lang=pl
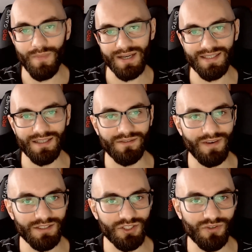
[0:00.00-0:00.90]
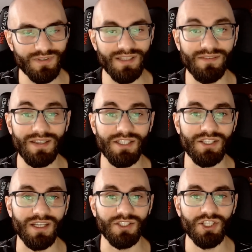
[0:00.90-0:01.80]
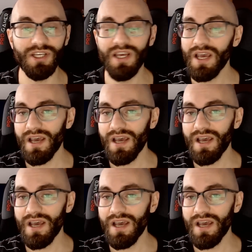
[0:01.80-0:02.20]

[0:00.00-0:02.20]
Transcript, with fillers: marca 2023.